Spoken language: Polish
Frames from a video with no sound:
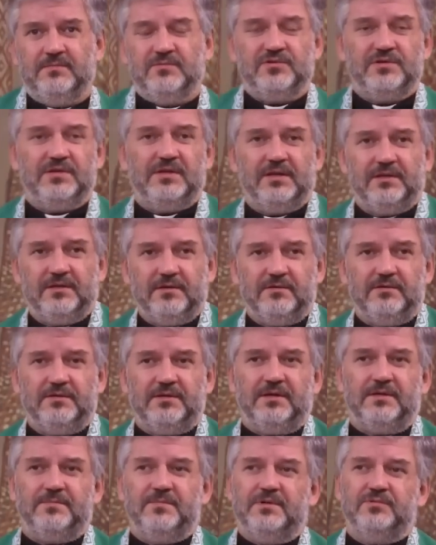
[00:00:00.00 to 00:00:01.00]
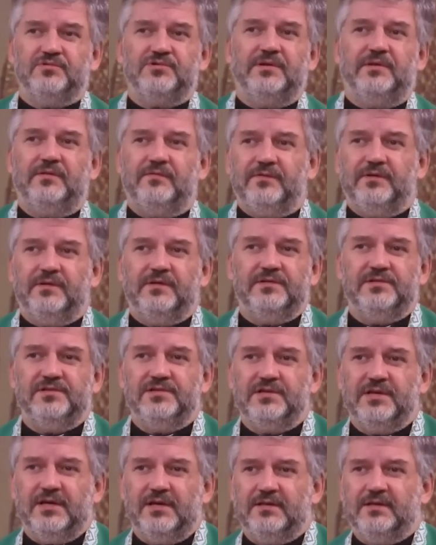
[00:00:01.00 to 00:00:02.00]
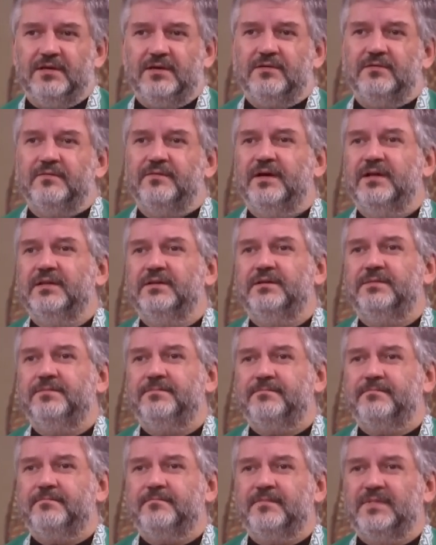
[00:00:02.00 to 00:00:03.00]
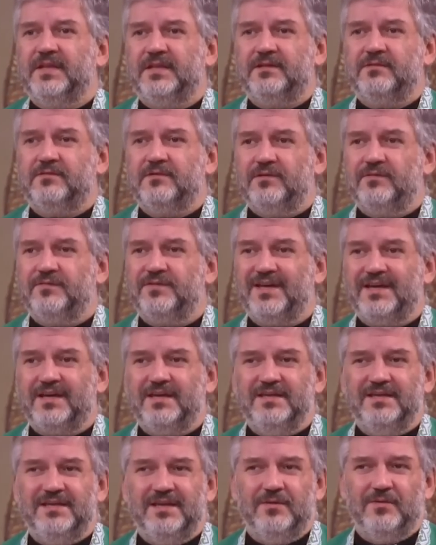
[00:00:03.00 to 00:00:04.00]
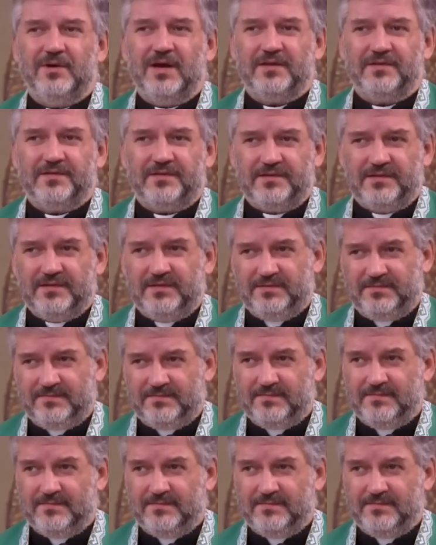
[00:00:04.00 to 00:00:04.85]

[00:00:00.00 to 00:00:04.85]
Może dlatego tak małżeństwo jest dzisiaj atakowane, dlatego jest w takiej niełasce.